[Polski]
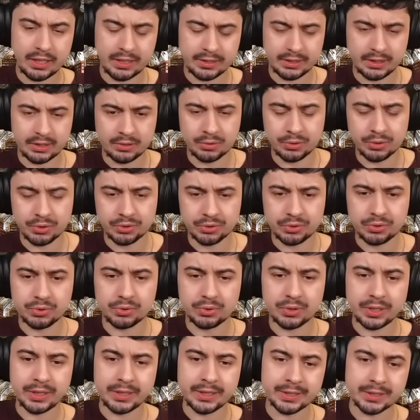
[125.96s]
atakując
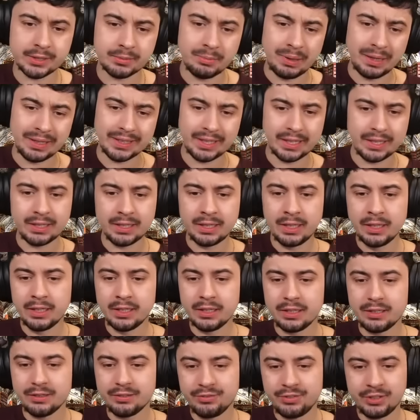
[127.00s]
tutaj Hetmana,
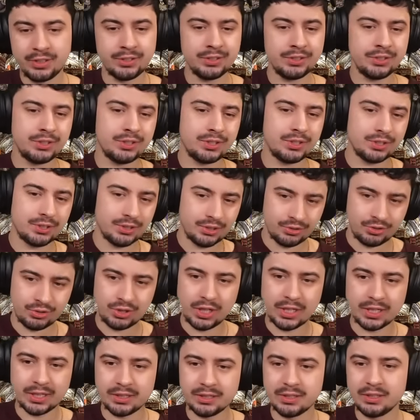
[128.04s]
e, więc e,
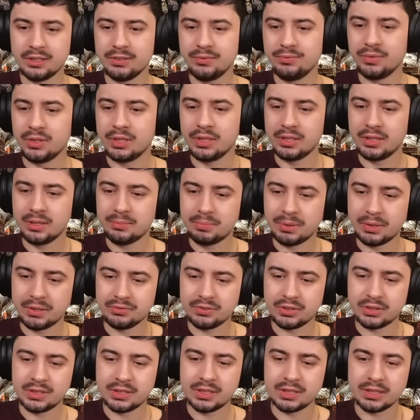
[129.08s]
czarny
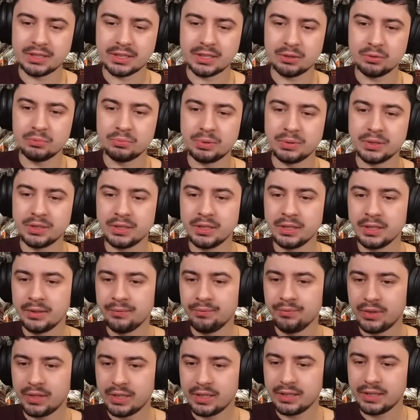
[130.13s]
naprawdę zyskałby
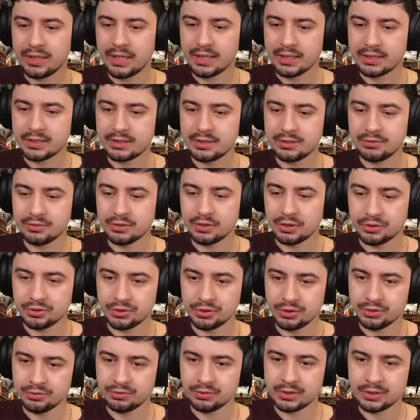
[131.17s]
na
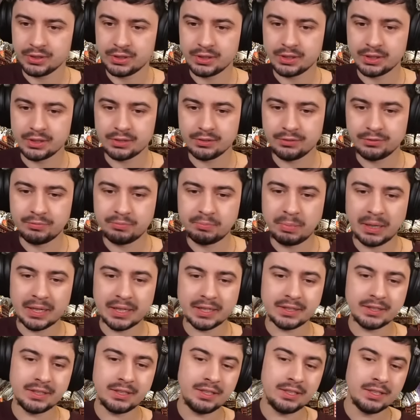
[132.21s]
aktywności. Więc w
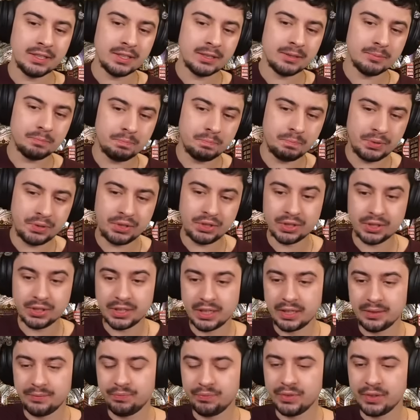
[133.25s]
partii bicie
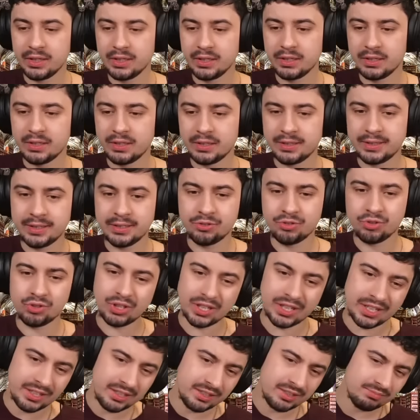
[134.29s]
na
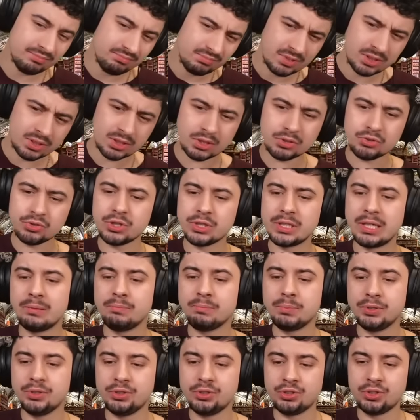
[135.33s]
D4, skoczek
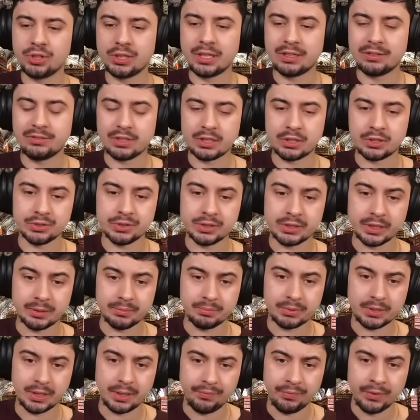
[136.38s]
A5, ciekawa
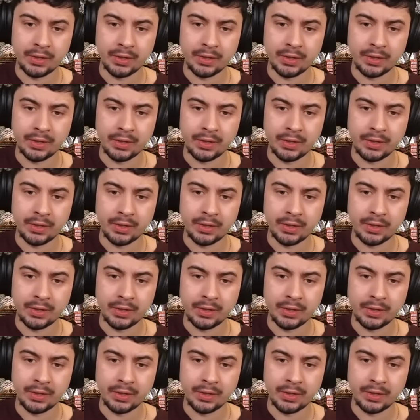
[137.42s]
koncepcja.